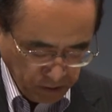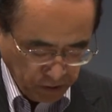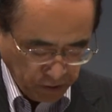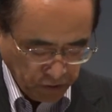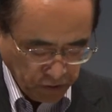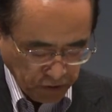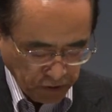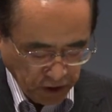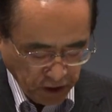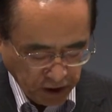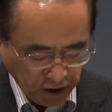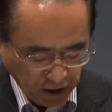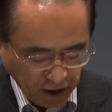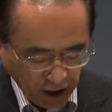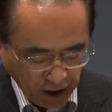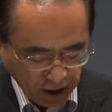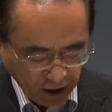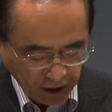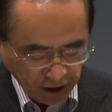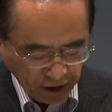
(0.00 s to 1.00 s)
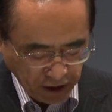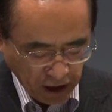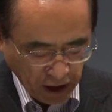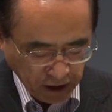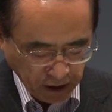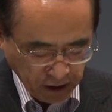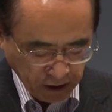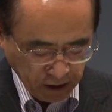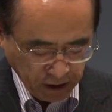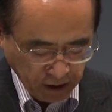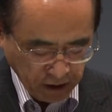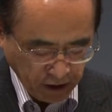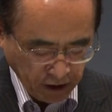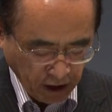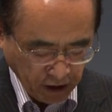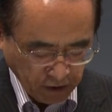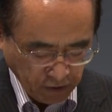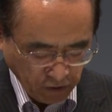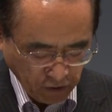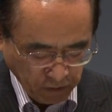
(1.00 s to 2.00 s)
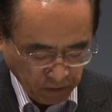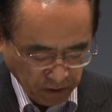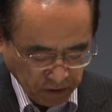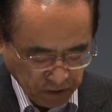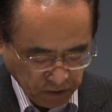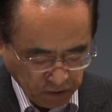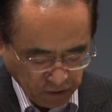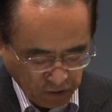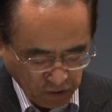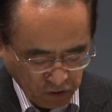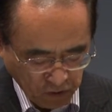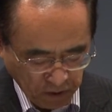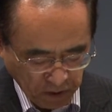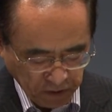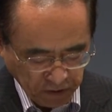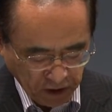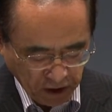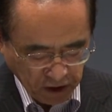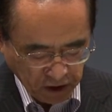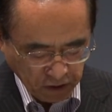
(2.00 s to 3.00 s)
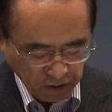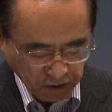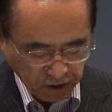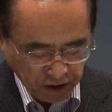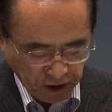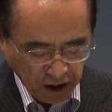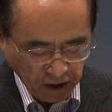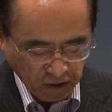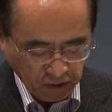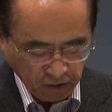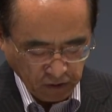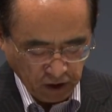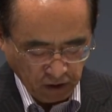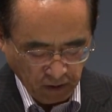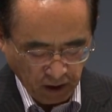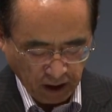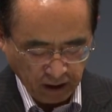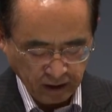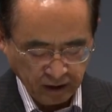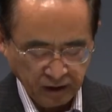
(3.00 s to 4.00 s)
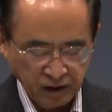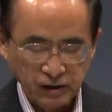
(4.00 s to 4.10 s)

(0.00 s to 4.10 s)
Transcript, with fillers: 助成期間が2年になっております特別研究指定校には